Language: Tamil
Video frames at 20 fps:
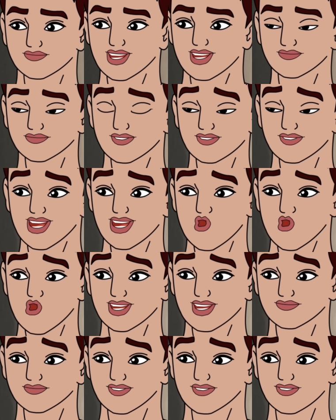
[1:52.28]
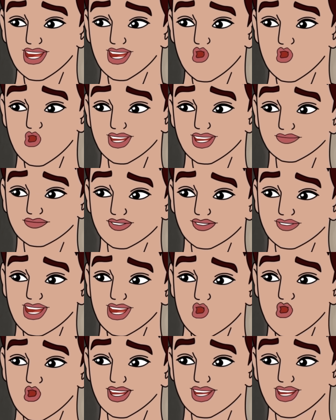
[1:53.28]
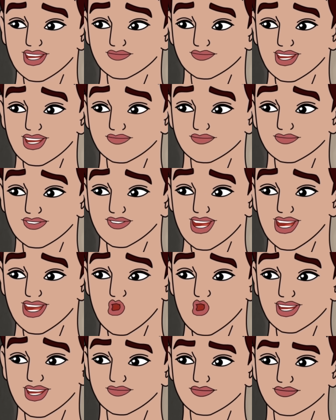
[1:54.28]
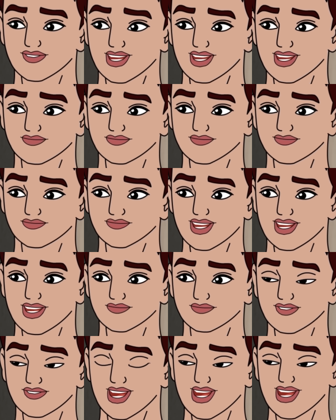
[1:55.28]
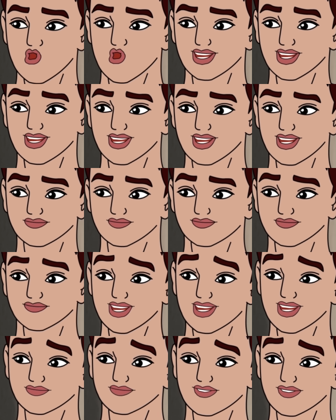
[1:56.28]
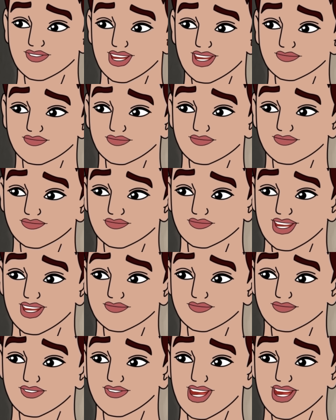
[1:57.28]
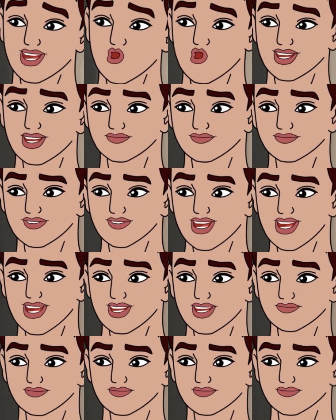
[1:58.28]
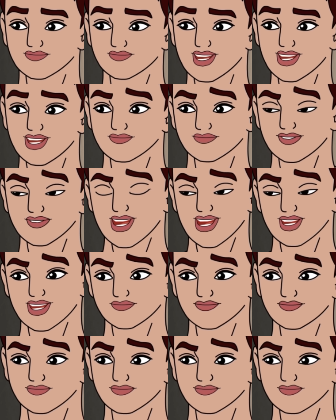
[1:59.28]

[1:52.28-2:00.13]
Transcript: தினமும் புது வகையை சமைக்கிறதுனா நான் என்ன தான் சமைக்கிறது நீங்களே சொல்லுங்கய்யா இது மீன் வறுவல் தான் ஆனால் இன்னைக்கு வெங்காயத்தை அரைச்சி போட்டிருக்கேன் சாப்பிட்டு